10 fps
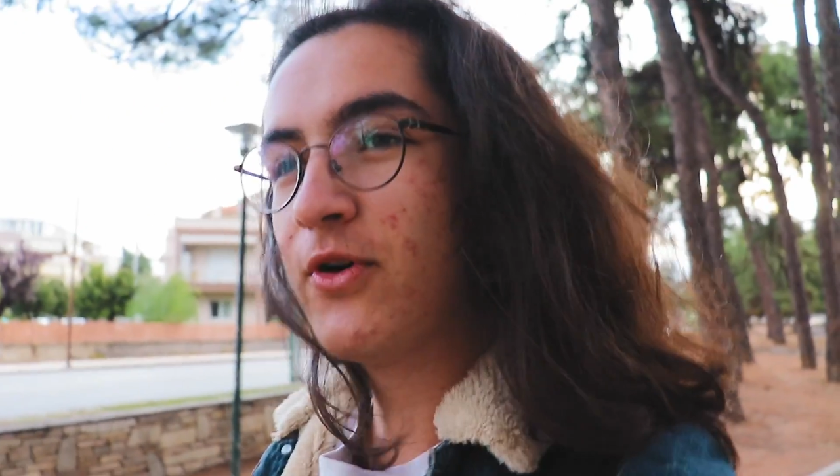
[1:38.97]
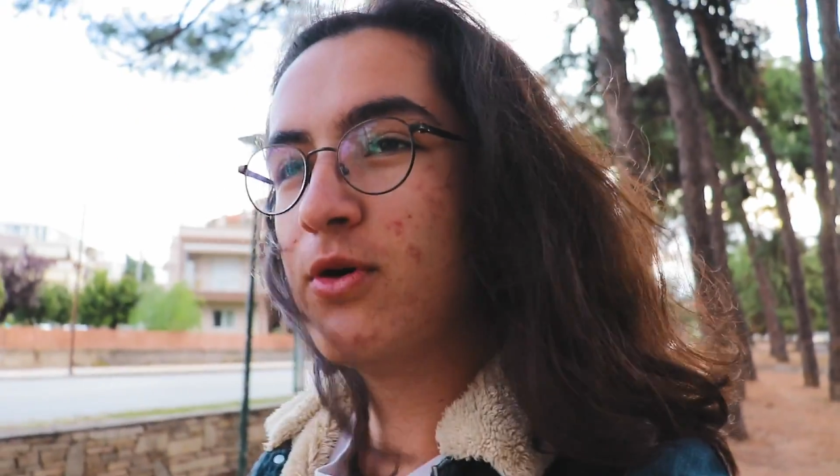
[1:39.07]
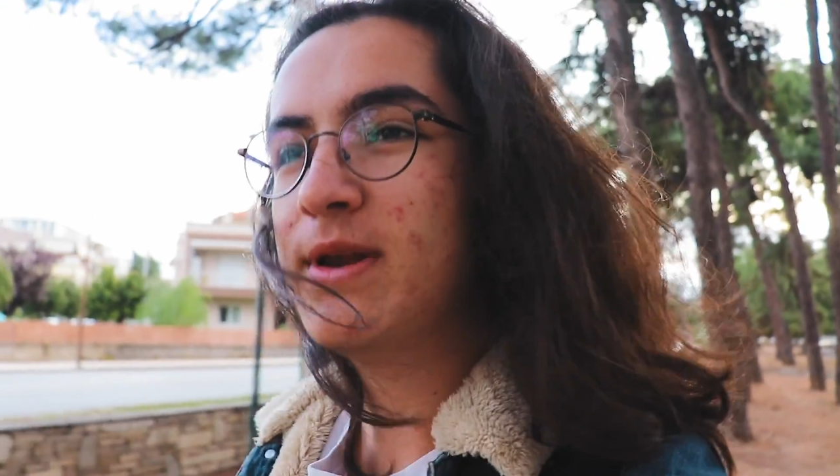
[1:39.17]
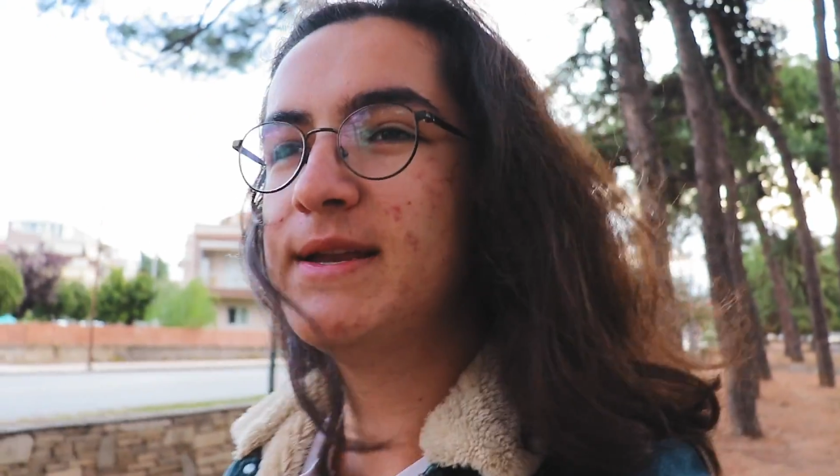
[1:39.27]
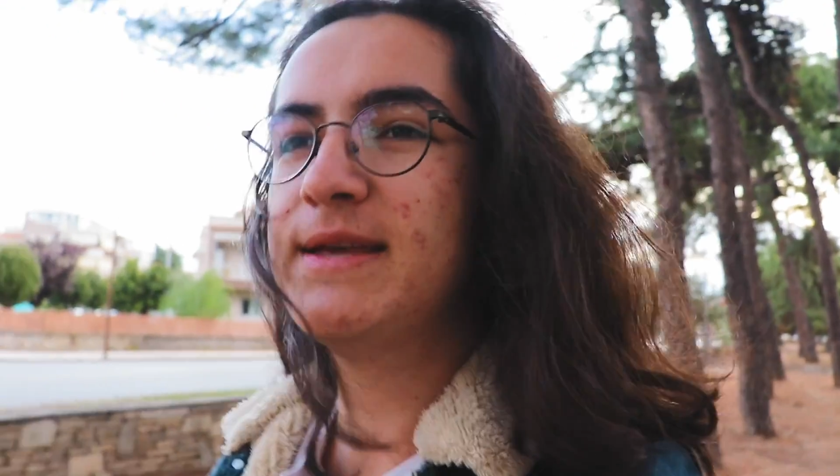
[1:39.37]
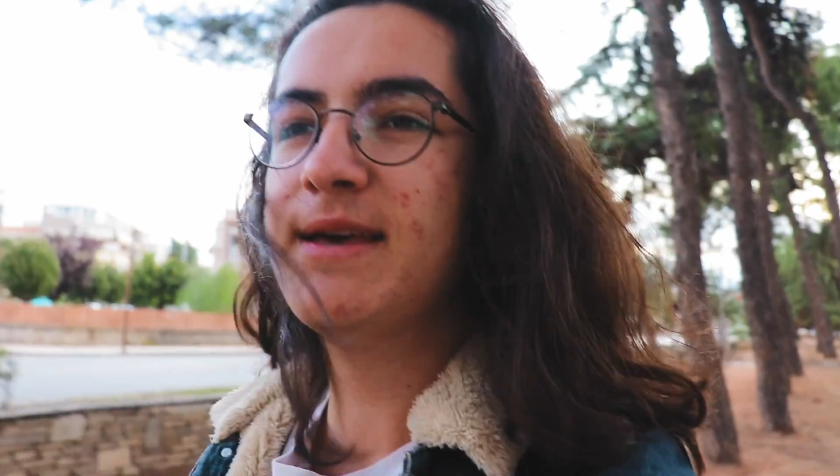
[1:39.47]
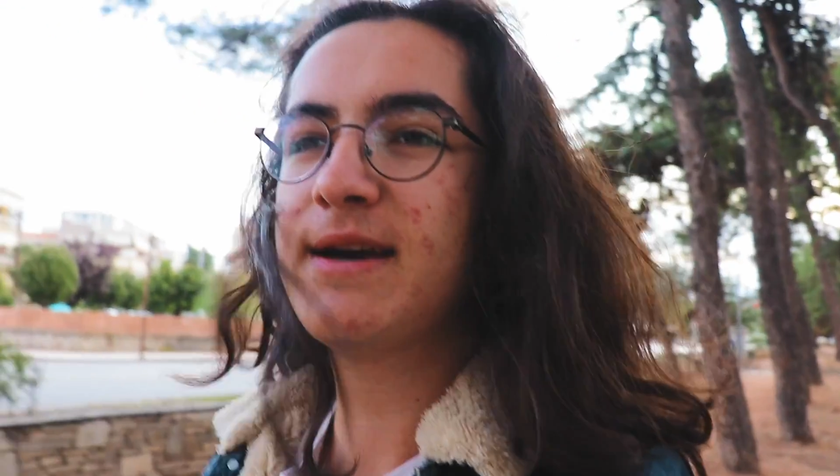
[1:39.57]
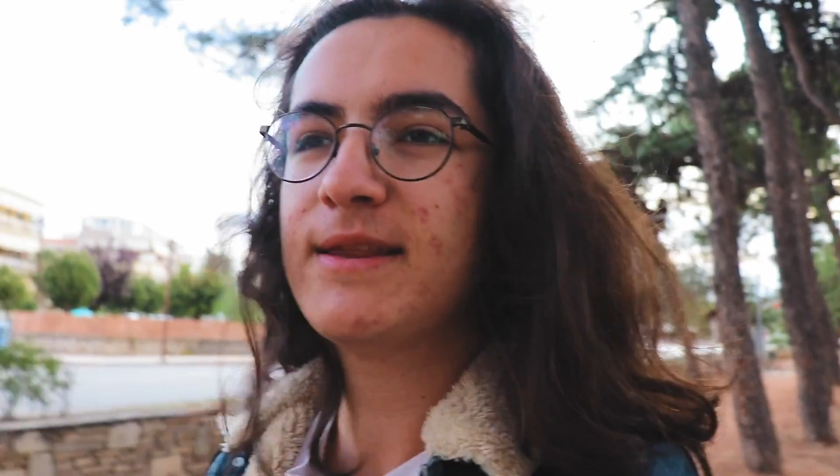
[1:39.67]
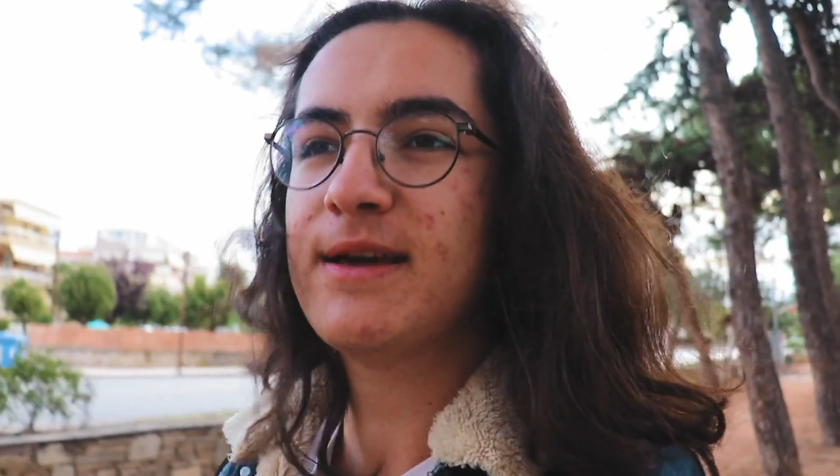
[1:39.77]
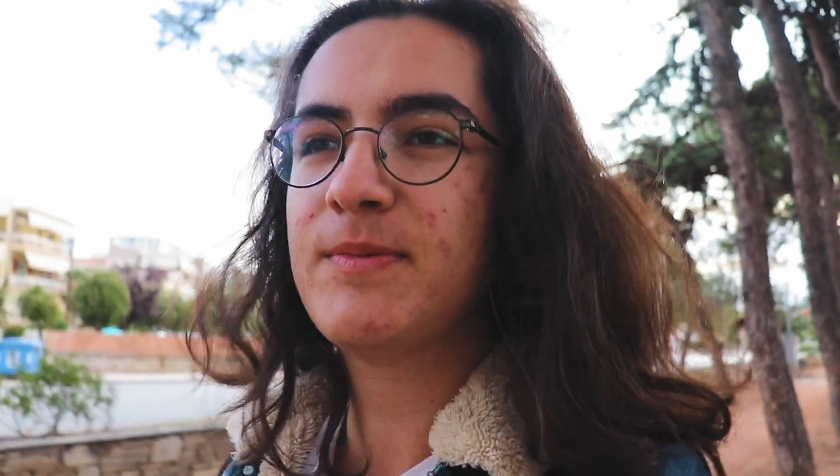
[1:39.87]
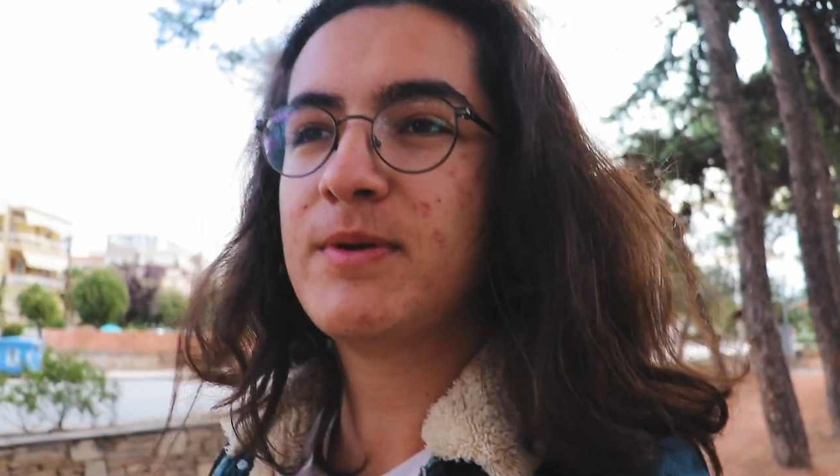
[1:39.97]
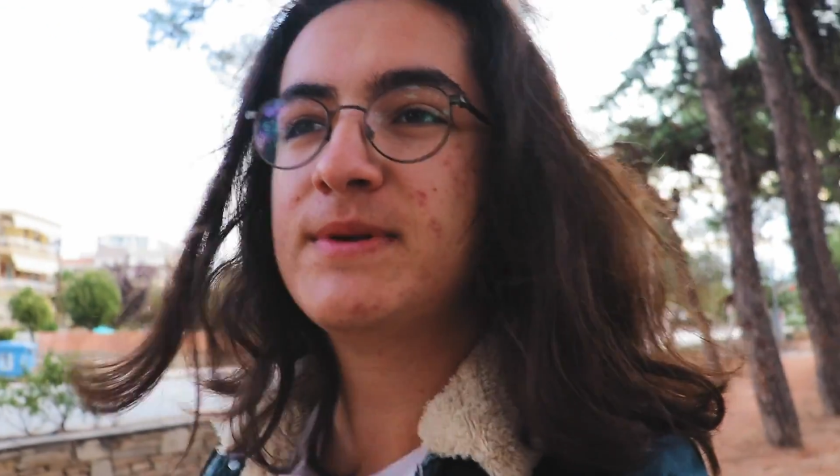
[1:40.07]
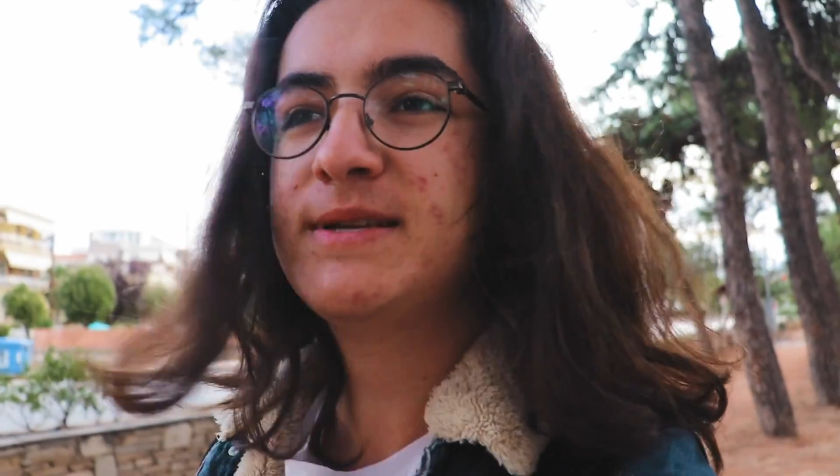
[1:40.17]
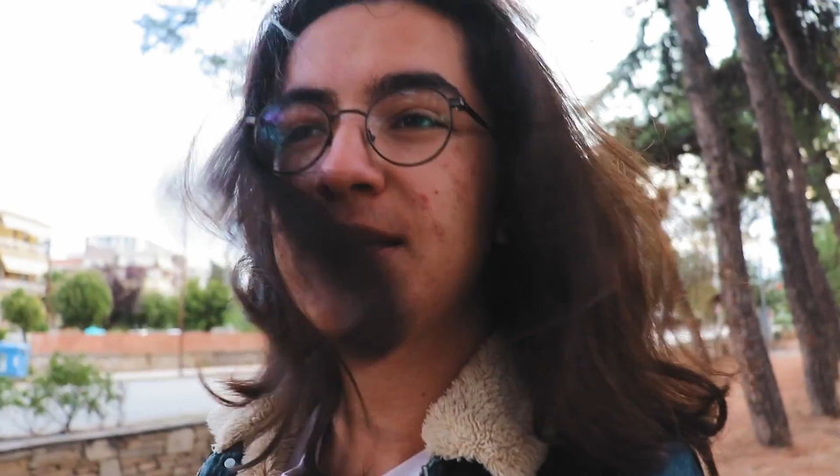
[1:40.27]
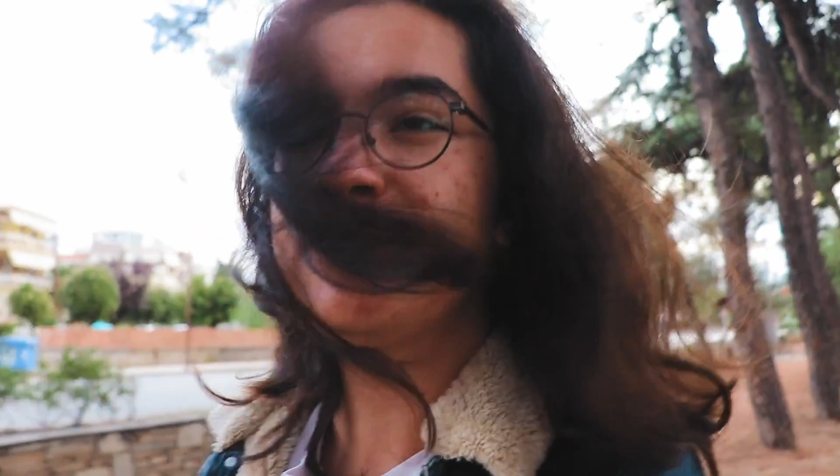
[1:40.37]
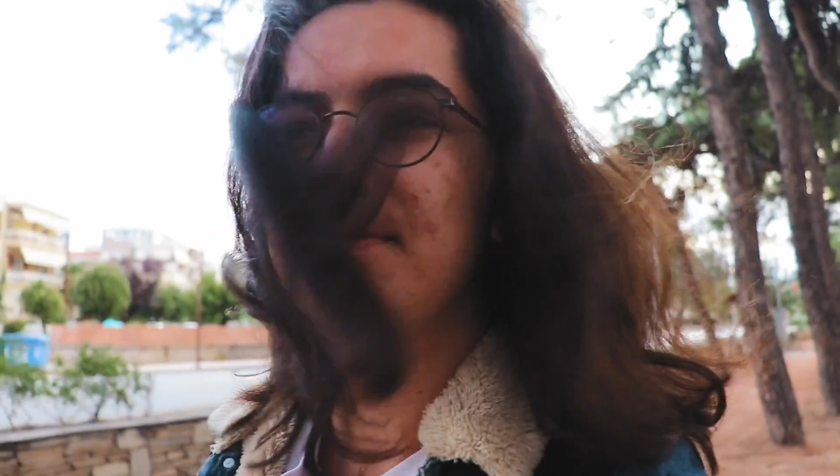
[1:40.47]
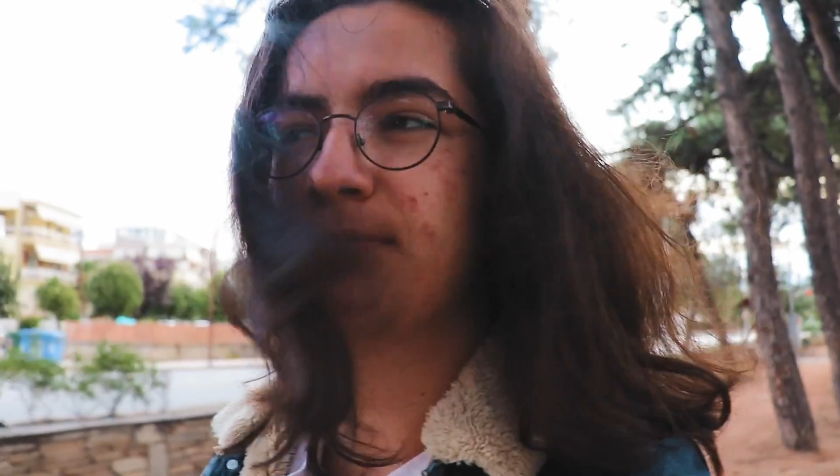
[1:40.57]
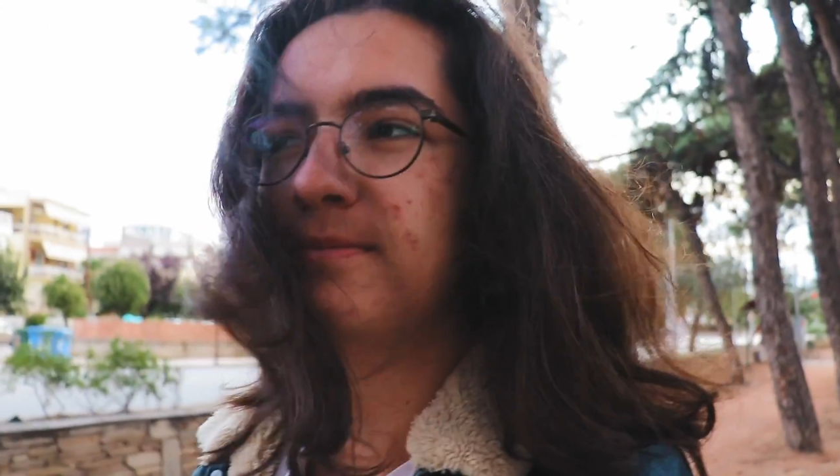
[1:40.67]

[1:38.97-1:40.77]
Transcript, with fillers: Ve öğlen 2'ye kadar yapabileceğim